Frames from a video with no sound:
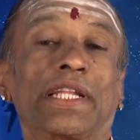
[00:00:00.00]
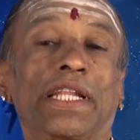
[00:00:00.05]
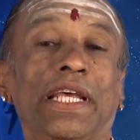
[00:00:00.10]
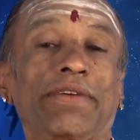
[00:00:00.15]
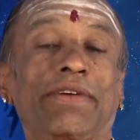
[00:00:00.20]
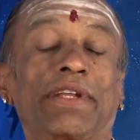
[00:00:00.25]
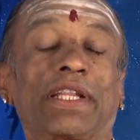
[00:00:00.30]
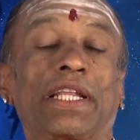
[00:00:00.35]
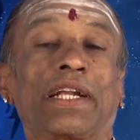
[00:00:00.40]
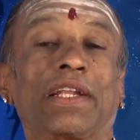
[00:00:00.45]

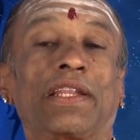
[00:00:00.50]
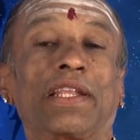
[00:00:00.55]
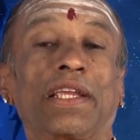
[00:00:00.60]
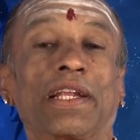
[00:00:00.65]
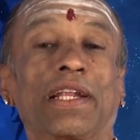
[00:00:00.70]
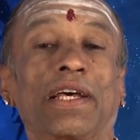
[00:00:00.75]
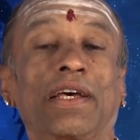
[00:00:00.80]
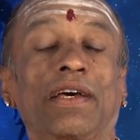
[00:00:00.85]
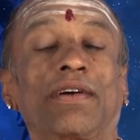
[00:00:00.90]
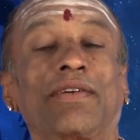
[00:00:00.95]
தெய்வத்தை
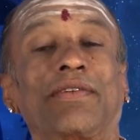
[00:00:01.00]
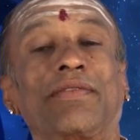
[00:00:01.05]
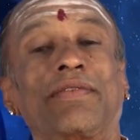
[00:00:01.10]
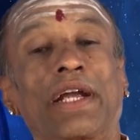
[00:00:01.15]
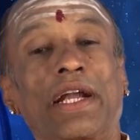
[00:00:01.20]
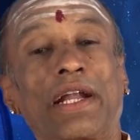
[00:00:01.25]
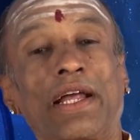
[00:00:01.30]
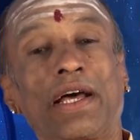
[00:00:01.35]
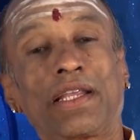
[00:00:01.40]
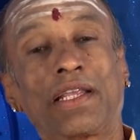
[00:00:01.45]
எடுத்திங்கன்னா
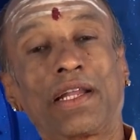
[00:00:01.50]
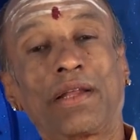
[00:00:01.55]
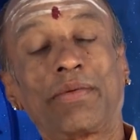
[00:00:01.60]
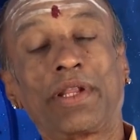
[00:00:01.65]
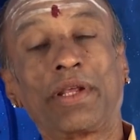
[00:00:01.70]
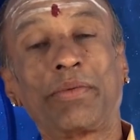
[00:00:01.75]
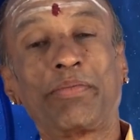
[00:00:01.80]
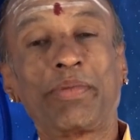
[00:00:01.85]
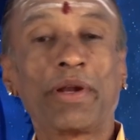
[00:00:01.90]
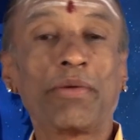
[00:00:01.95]

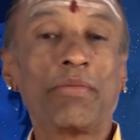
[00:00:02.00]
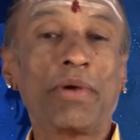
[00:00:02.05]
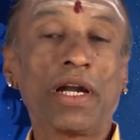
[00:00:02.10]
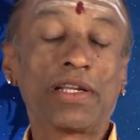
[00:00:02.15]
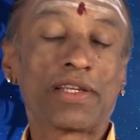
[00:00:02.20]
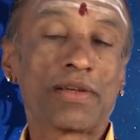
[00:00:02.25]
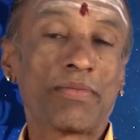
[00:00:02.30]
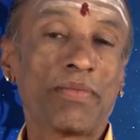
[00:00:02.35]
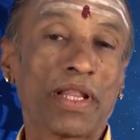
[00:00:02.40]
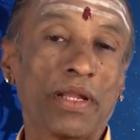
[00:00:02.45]
வெங்கடாஜலபதி
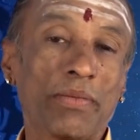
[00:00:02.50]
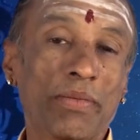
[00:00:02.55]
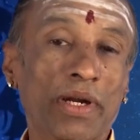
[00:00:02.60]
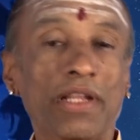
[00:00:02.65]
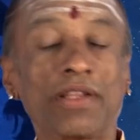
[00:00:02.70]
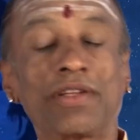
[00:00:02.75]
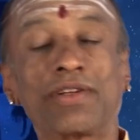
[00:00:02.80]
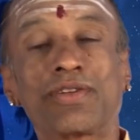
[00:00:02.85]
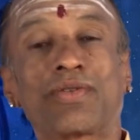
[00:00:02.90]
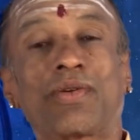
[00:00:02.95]
பெருமாள்
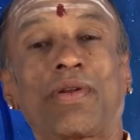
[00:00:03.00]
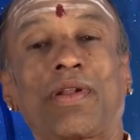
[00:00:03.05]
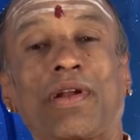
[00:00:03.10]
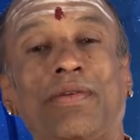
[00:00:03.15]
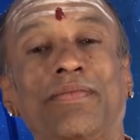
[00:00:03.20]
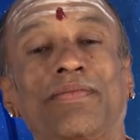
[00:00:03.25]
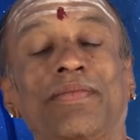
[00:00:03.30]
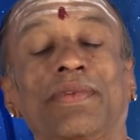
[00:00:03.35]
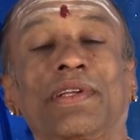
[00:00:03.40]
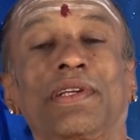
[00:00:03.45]
சம்மந்தப்பட்டதுன்னு
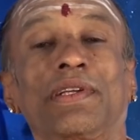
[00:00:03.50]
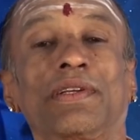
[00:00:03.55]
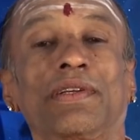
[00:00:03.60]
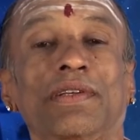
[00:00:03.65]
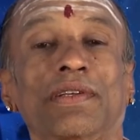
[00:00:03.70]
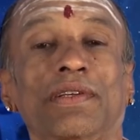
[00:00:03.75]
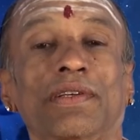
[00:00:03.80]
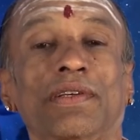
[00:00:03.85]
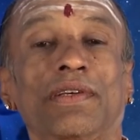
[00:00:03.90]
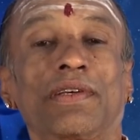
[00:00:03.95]
சொல்லலாம்
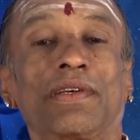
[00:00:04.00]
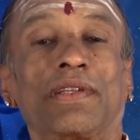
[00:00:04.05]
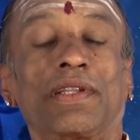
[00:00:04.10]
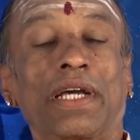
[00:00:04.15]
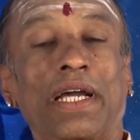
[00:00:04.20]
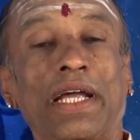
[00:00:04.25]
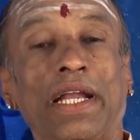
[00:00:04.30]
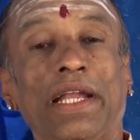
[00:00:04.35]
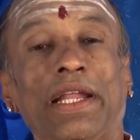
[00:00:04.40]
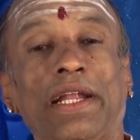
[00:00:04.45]

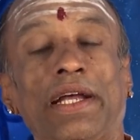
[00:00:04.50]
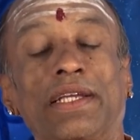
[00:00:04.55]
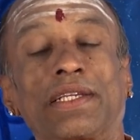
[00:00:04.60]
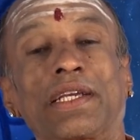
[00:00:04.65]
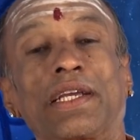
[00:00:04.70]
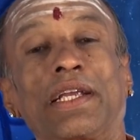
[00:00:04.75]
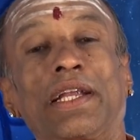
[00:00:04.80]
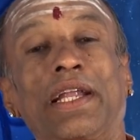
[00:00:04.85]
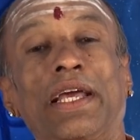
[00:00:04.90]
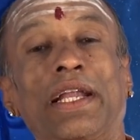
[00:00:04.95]
இந்த
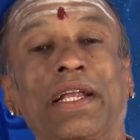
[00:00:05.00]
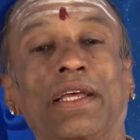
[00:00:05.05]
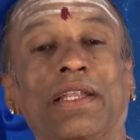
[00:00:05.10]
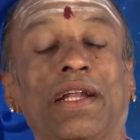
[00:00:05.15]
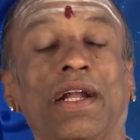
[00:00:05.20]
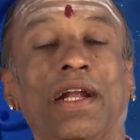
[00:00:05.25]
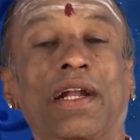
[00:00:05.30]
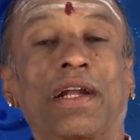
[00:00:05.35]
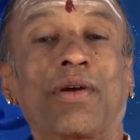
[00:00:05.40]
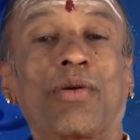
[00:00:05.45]
கன்னிராசிக்கு நேர்
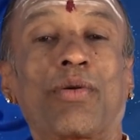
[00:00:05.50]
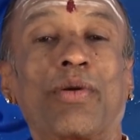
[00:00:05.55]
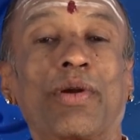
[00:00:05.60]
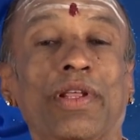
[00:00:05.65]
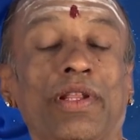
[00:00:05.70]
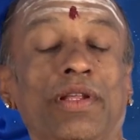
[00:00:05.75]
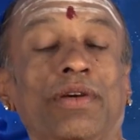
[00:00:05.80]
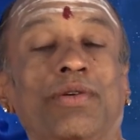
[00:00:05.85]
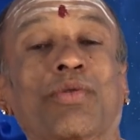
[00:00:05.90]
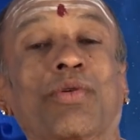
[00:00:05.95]
எதிராக
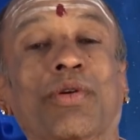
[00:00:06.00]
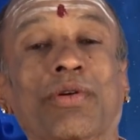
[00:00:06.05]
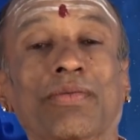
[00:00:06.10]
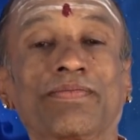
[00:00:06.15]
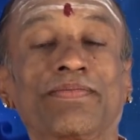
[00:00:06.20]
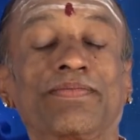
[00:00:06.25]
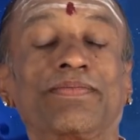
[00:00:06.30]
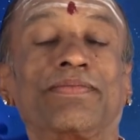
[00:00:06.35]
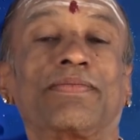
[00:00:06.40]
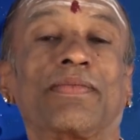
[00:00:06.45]
இருக்கக்கூடியது குரு
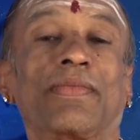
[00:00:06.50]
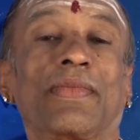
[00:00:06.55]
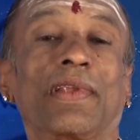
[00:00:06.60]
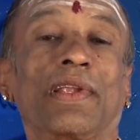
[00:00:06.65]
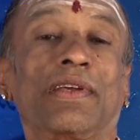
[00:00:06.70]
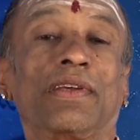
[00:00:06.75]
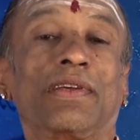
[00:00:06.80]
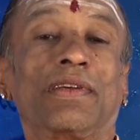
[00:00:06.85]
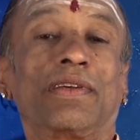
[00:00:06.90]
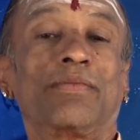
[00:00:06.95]

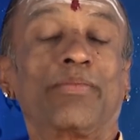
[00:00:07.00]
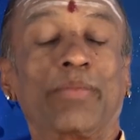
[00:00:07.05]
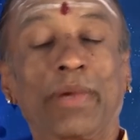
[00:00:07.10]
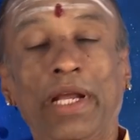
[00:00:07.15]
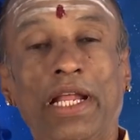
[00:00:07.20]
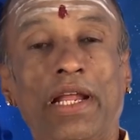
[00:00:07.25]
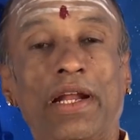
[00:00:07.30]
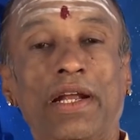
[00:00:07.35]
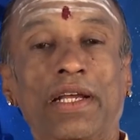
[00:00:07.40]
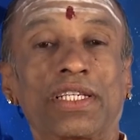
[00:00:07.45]

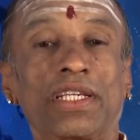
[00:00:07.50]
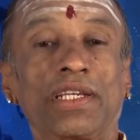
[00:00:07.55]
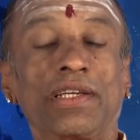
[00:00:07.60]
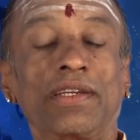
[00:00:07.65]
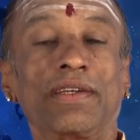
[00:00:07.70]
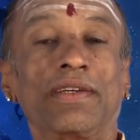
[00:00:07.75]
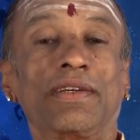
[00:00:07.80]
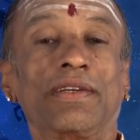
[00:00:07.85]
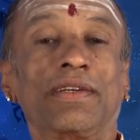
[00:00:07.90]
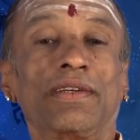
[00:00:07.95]
மீனராசி
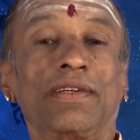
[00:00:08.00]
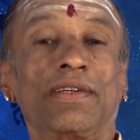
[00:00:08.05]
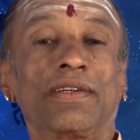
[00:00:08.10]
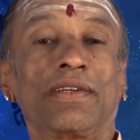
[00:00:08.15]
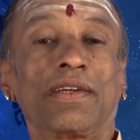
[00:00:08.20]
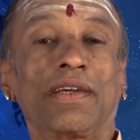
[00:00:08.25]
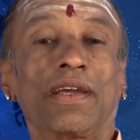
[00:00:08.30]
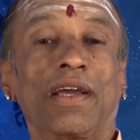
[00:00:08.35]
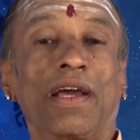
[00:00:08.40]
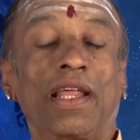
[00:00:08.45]

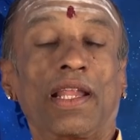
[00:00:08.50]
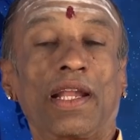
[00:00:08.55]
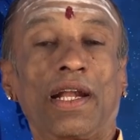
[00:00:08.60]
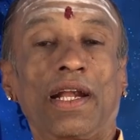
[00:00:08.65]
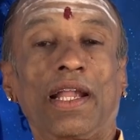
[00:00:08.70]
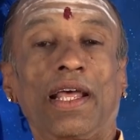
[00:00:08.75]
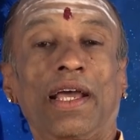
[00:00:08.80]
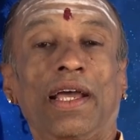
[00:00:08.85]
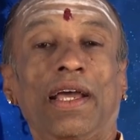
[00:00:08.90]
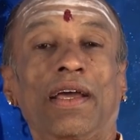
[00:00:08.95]

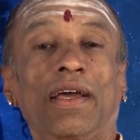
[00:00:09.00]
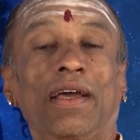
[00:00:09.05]
அதனால்